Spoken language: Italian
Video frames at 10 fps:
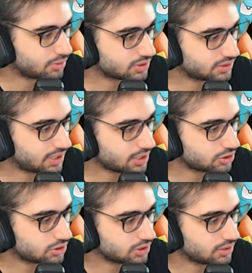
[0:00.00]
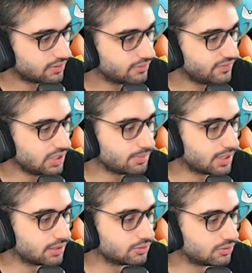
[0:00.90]
boss rush. Vi
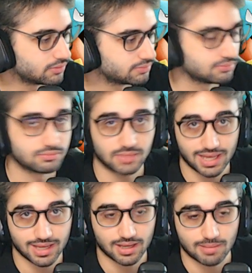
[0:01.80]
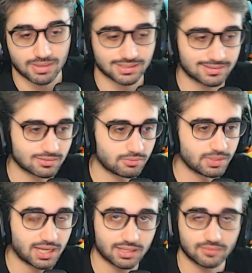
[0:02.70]
ripeto, è abbastanza
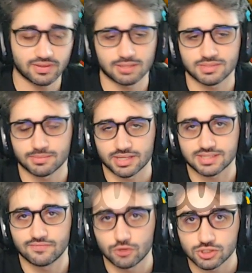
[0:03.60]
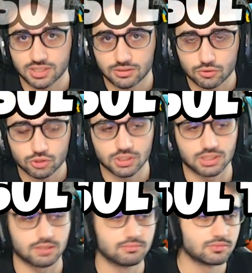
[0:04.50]
complicata. Fatemi sapere se voi ci siete
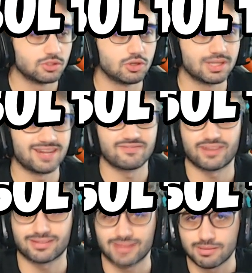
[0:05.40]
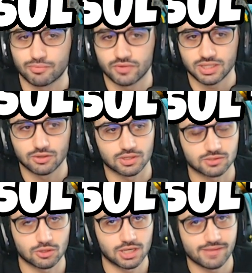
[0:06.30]
riusciti. Io nel frattempo vi dico che
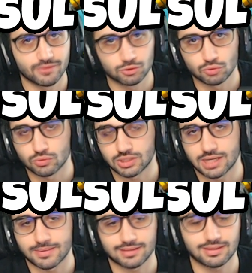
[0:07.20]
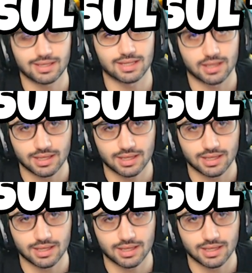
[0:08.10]
sono in live tutte le mattine